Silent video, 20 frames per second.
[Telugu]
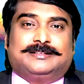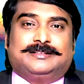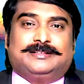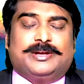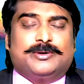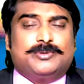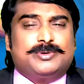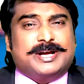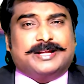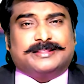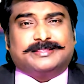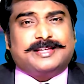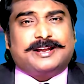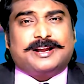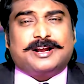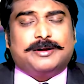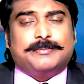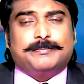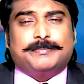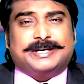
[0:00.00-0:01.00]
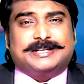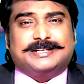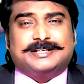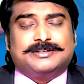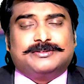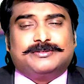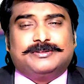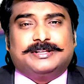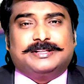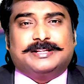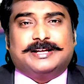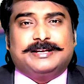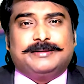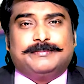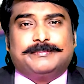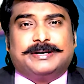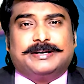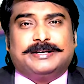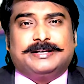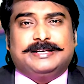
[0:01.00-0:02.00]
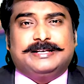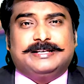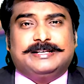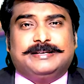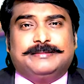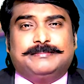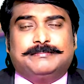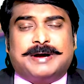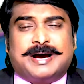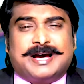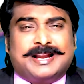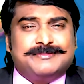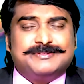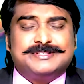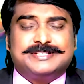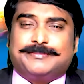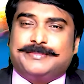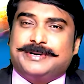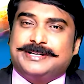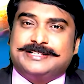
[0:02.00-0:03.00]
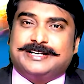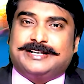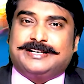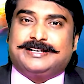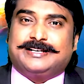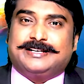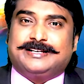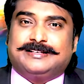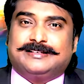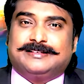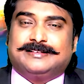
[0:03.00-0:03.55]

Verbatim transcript: దేవుని అంతరంగం పట్టడం లేదా ఈ మా ఈ మానవ సమాజానికి